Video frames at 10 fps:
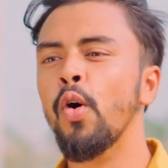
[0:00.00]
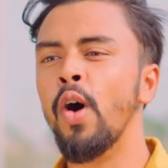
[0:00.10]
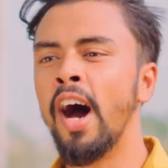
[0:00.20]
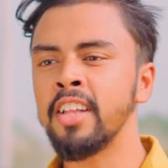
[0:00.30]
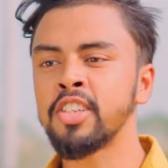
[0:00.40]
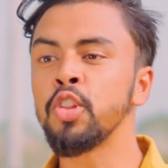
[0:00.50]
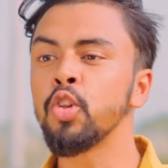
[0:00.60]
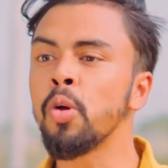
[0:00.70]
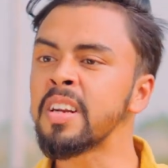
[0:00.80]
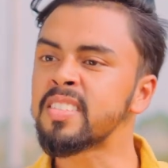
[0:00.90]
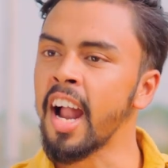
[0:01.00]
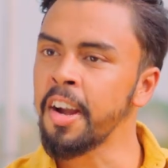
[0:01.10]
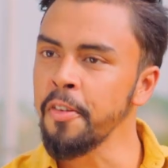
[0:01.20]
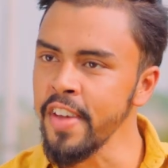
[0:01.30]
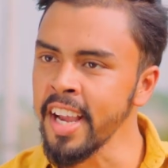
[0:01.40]
ও আজকে তো তোমার
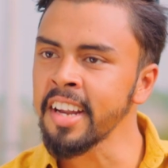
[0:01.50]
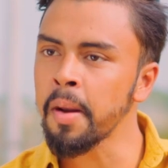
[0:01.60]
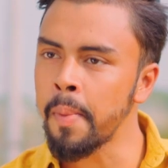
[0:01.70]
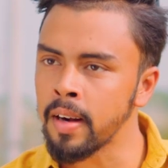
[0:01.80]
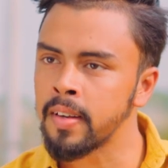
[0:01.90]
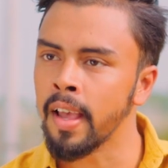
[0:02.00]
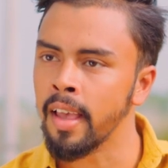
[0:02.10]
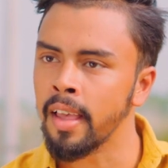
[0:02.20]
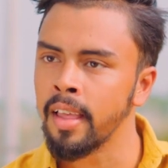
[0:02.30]
সার্টিফিকেটের বার্থডে